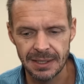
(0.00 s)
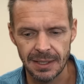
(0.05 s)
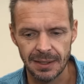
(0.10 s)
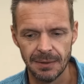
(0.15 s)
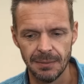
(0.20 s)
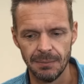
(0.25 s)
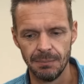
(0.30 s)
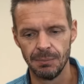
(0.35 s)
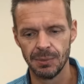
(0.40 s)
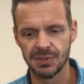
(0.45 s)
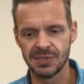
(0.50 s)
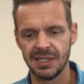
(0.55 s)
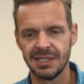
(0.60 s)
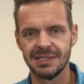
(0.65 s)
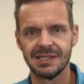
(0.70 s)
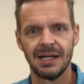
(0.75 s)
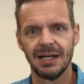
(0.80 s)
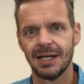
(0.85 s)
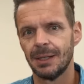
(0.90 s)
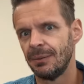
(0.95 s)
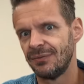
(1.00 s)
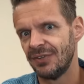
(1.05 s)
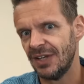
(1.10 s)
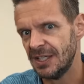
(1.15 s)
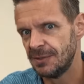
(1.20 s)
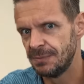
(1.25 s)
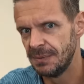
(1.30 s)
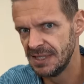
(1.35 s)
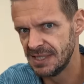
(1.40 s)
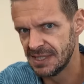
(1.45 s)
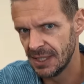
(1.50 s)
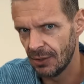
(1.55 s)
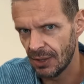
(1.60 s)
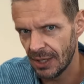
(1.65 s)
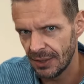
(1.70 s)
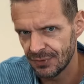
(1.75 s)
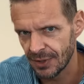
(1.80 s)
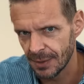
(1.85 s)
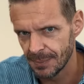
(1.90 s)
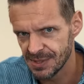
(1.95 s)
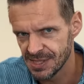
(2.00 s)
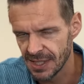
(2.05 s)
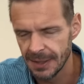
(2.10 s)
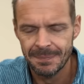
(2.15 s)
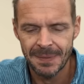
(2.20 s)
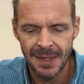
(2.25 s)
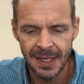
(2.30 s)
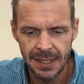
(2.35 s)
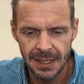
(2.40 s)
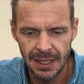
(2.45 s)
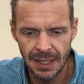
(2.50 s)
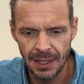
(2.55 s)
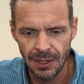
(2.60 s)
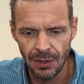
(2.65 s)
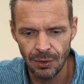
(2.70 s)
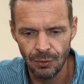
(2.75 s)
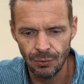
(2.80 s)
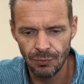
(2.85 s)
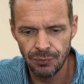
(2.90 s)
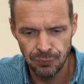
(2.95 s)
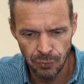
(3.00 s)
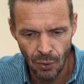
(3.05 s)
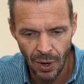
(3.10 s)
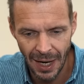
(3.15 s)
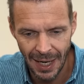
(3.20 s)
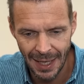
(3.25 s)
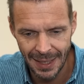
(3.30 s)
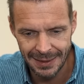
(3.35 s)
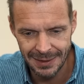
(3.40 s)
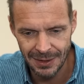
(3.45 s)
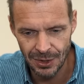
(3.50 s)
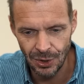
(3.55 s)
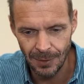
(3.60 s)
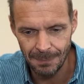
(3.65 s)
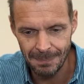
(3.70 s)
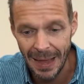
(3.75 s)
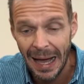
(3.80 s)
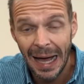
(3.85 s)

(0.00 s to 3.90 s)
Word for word: äh, muss ich sagen, aber vielleicht bin ich da auch einfach ein bisschen äh, voreingenommen.